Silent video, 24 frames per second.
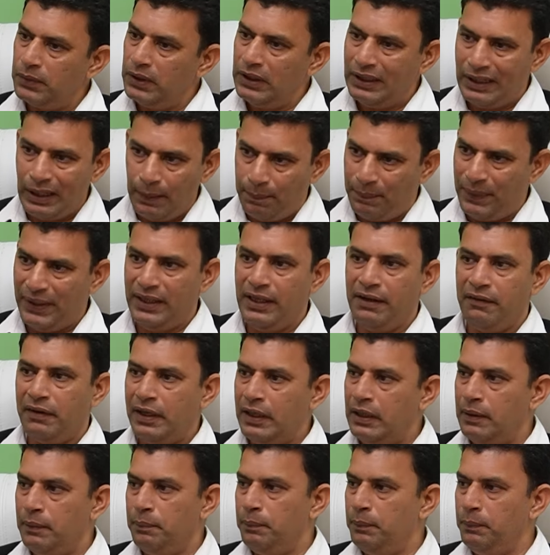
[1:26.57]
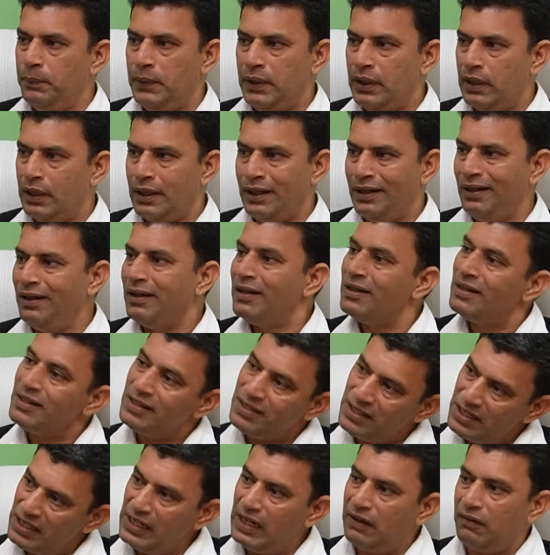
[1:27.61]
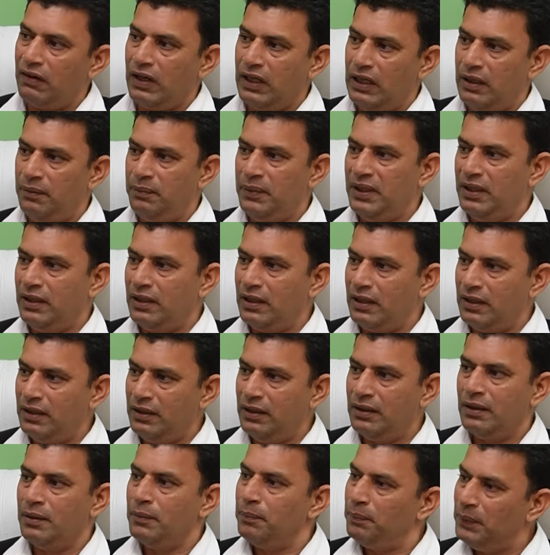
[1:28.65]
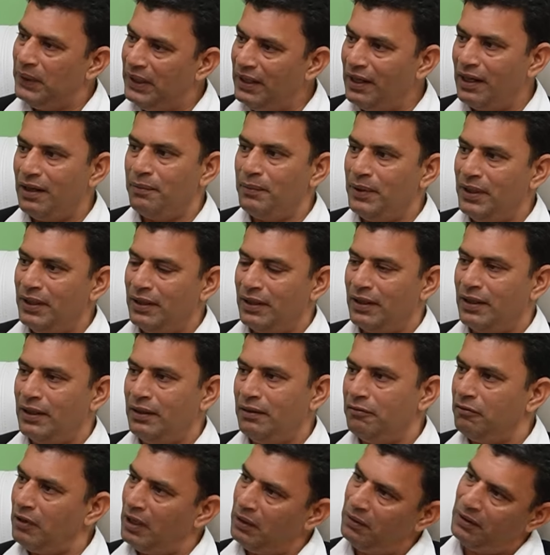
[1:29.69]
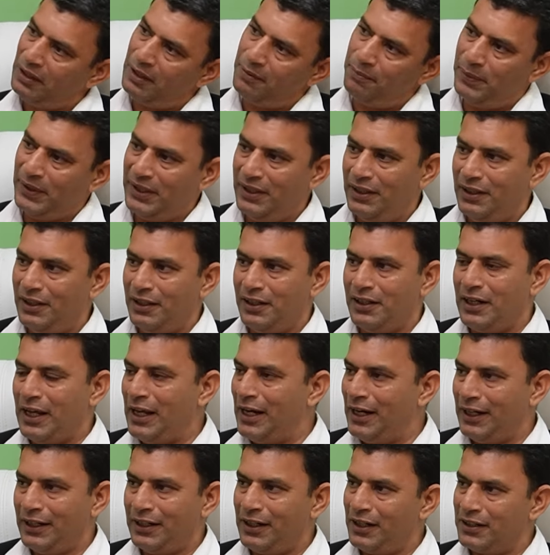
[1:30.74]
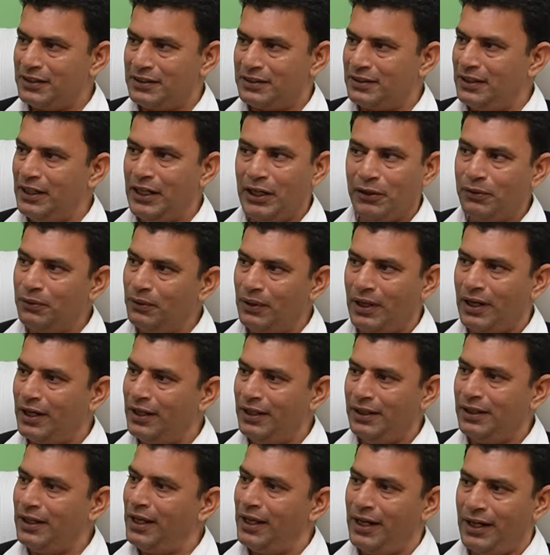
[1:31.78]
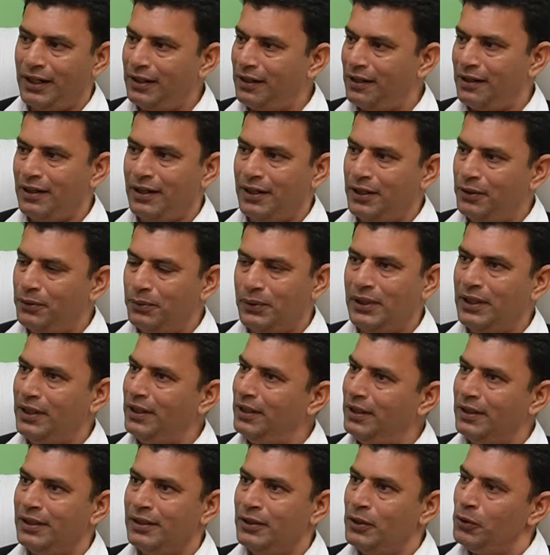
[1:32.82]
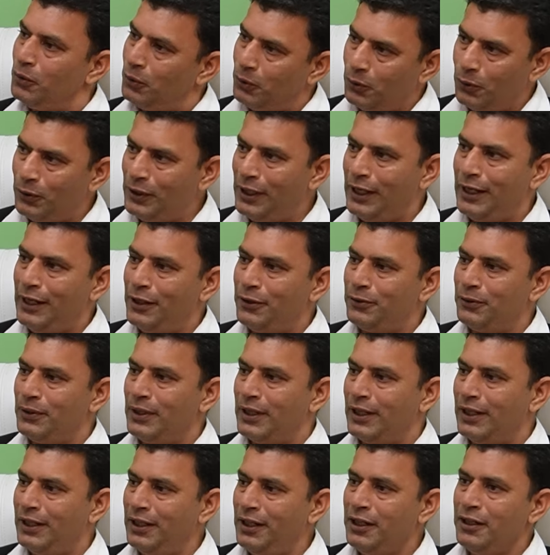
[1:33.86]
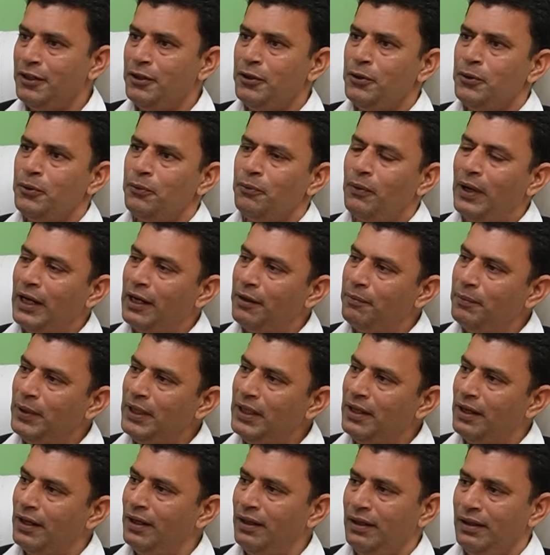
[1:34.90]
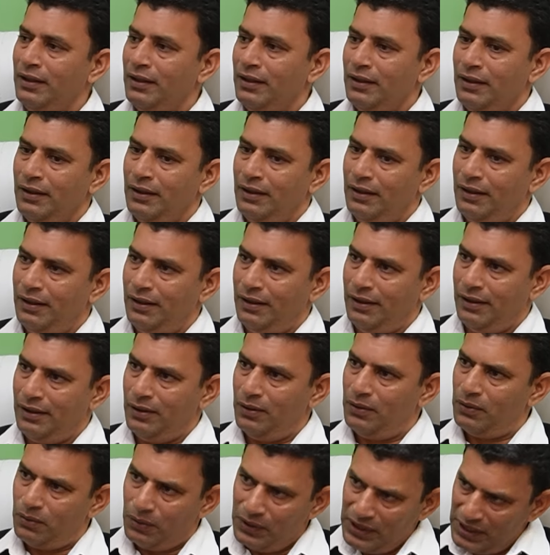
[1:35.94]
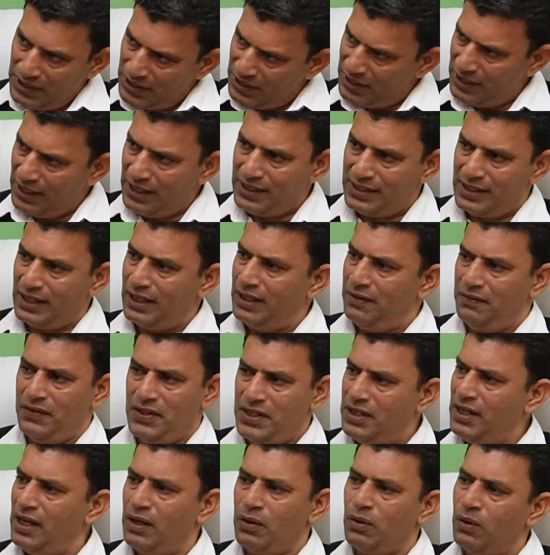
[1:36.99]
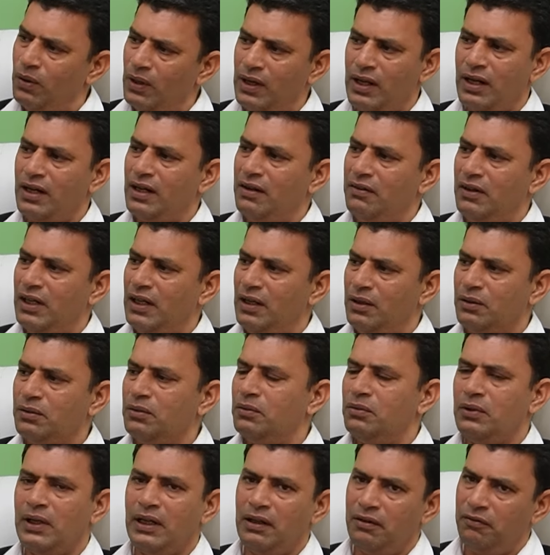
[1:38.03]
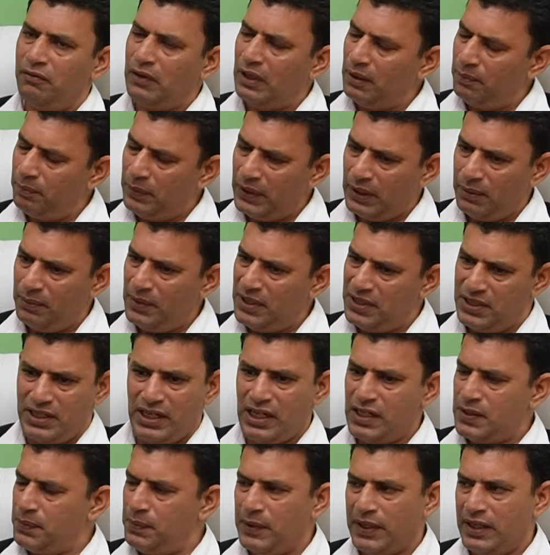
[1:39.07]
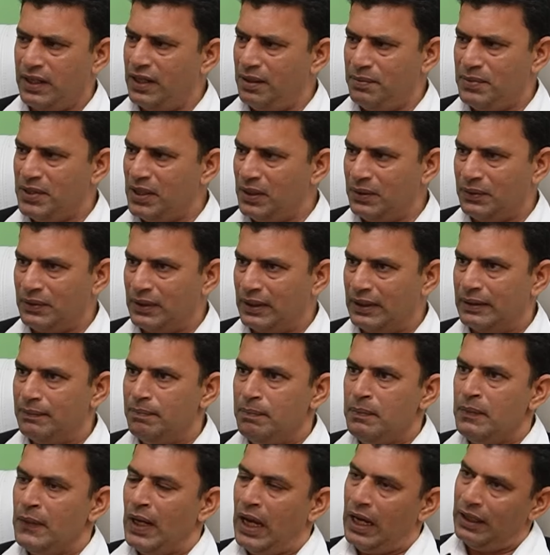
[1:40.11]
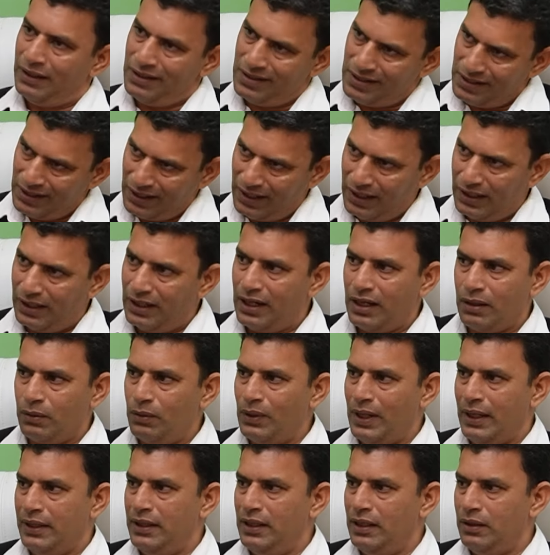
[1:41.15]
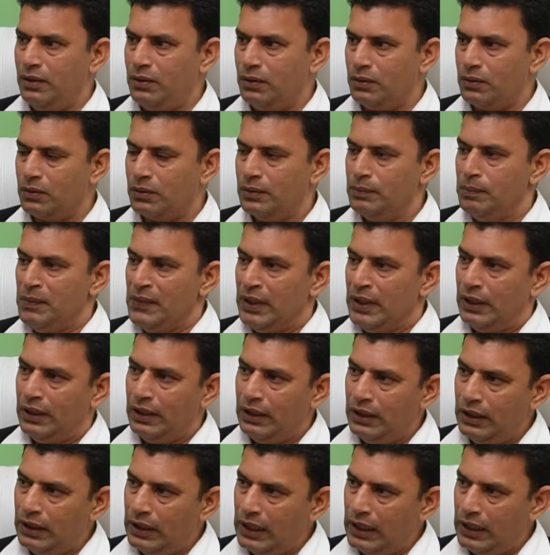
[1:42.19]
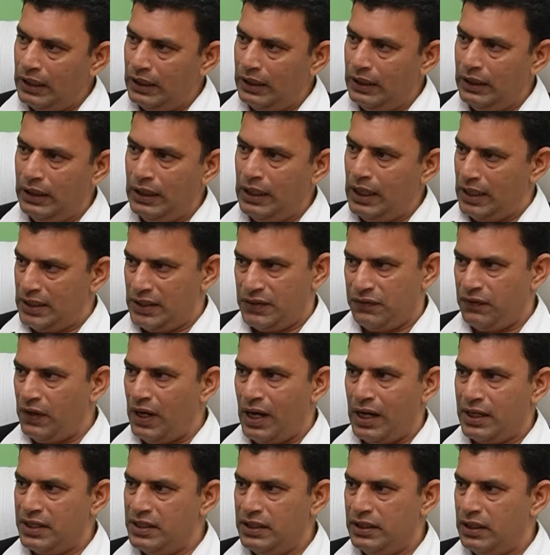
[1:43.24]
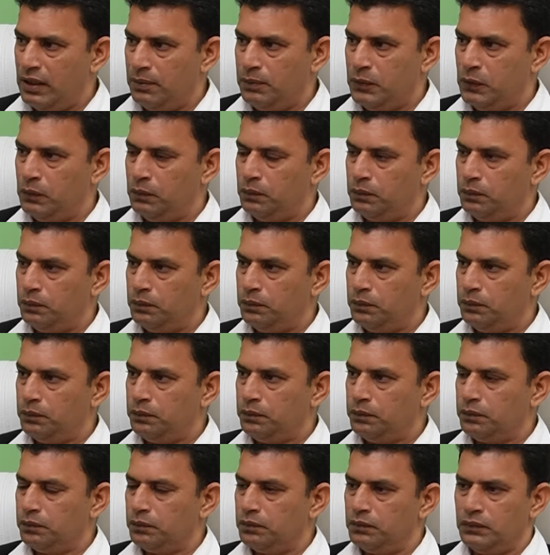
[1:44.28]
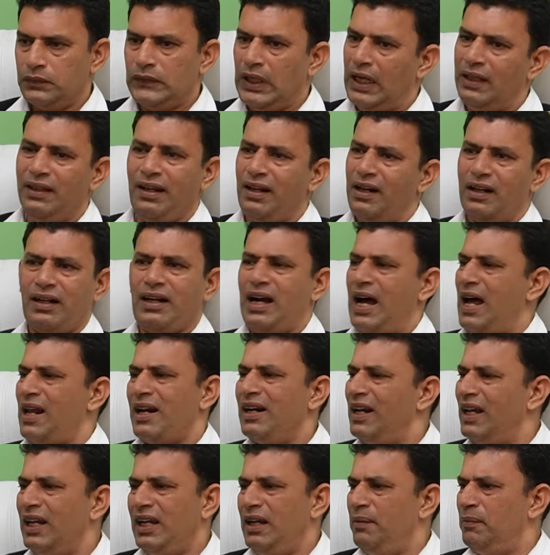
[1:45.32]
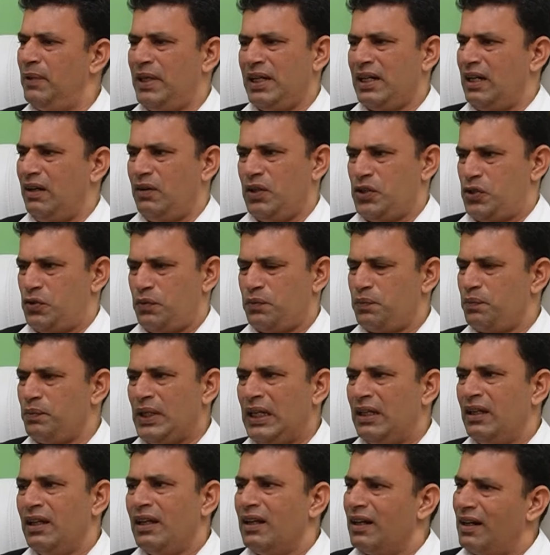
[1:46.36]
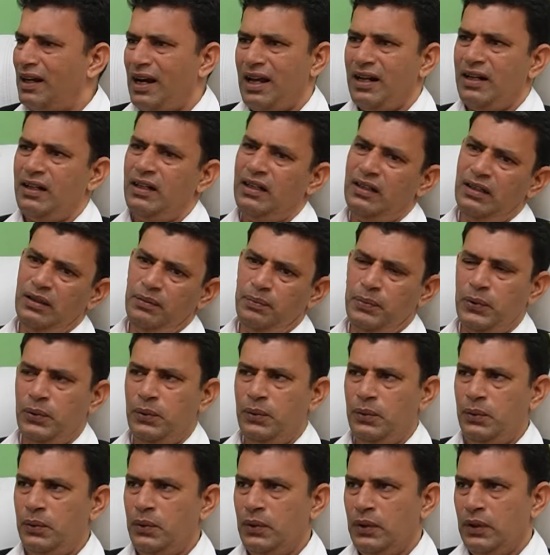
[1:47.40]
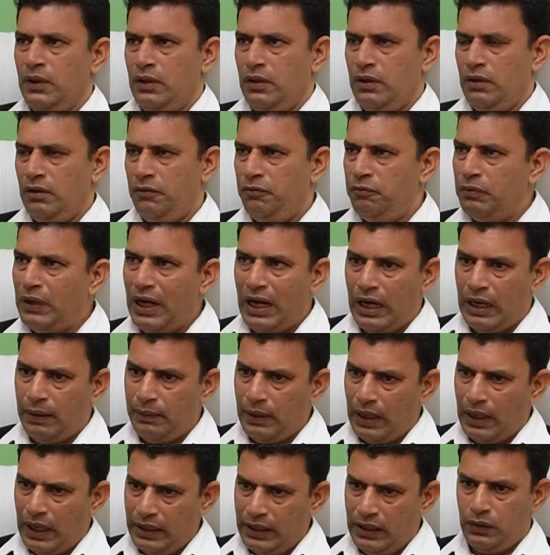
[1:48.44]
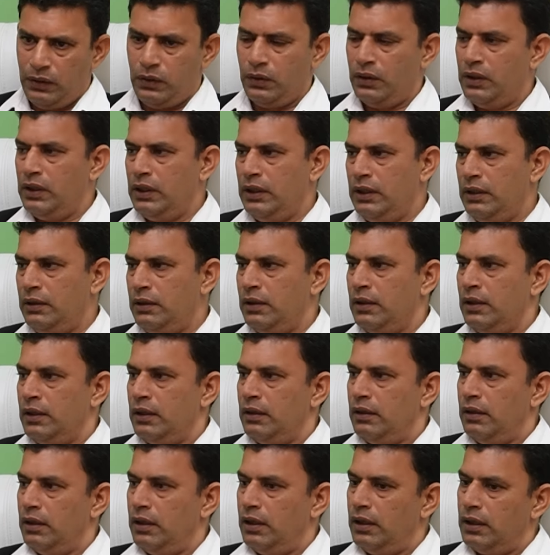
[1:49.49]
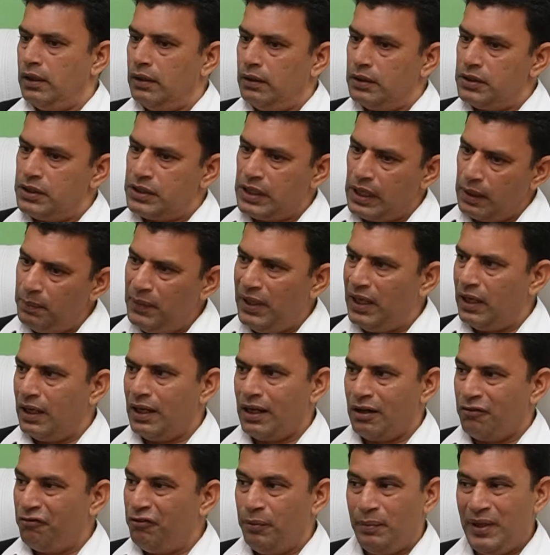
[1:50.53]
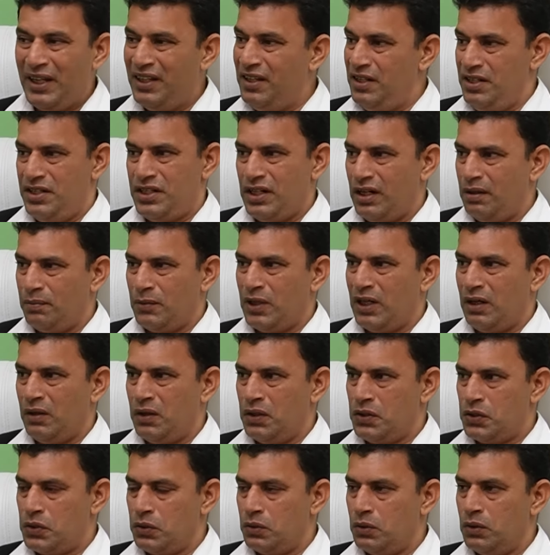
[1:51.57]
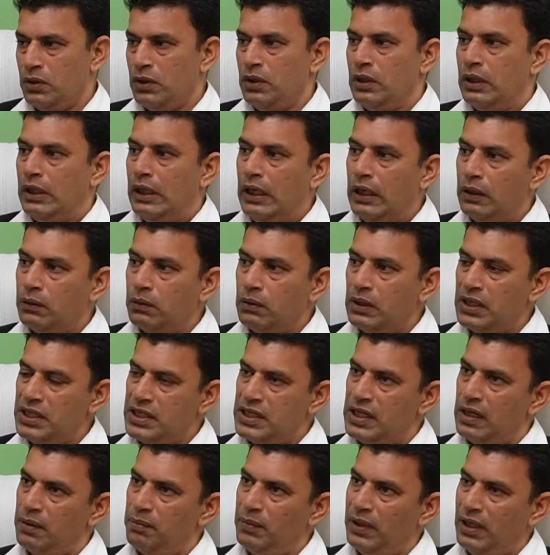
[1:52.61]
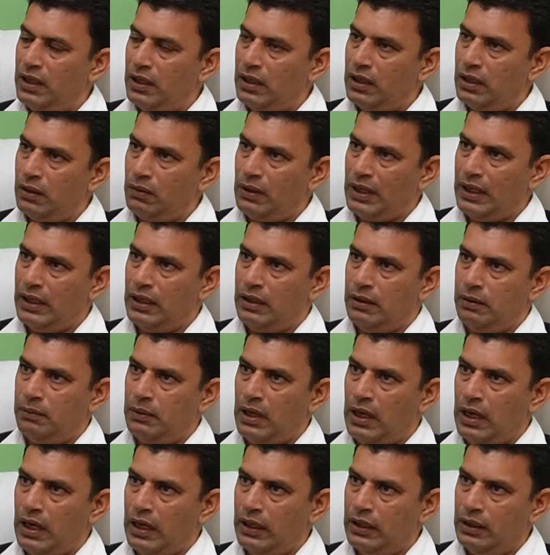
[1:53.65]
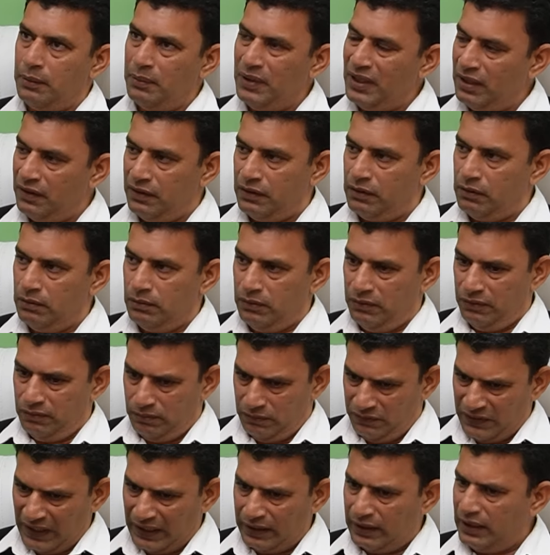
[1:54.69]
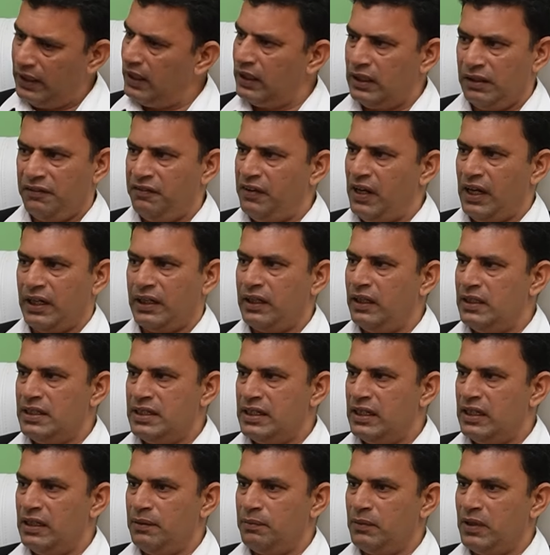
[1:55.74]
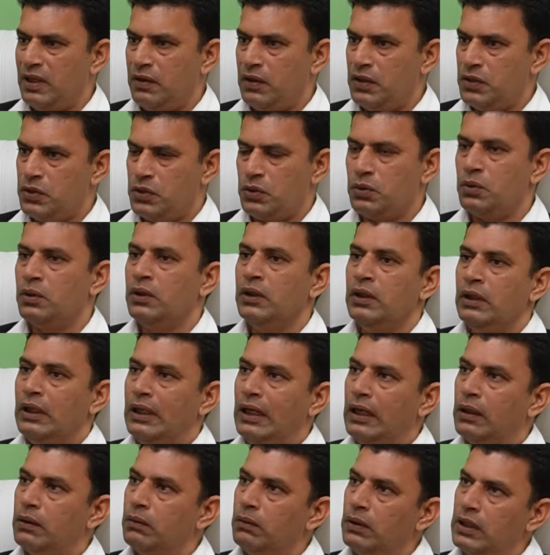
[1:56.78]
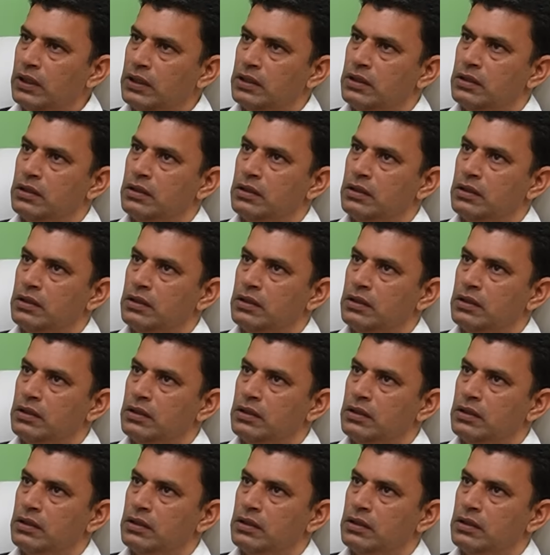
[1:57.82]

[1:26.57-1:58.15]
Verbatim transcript: ఇంట్లో పెద్దవాళ్ళ మీద కానీ చిన్నవాళ్ళ మీద కానీ పిల్లల మీద కానీ వాళ్ళు కంపెనీలలో డైరెక్టర్స్ లేకున్నా కానీ డైరెక్టర్గా ఎటువంటి హోదా లేకున్నా కానీ వాళ్ళ మీద కొన్ని షేర్స్ అనేవి షేర్ హోల్డర్గా వాళ్ళకు వాళ్ళ వాళ్ళ పేరు మీద షేర్స్ పెట్టడం జరుగుతుంది అయితే జగన్ గారు కూడా అదే అంటారు ఇది నేను ఇది నా స్వార్జితం అదే కారణాలు ఏమన్నా కావచ్చు కారణాలు ఇప్పుడు ఆయనతోని షర్మిల గారు విభేదించడం కావచ్చు లేకుంటే షర్మిల గారు ఆయన ఆయన మీద వ్యక్తిగత వ్యాఖ్యలు చేయడం కావచ్చు hmm. లేకుంటే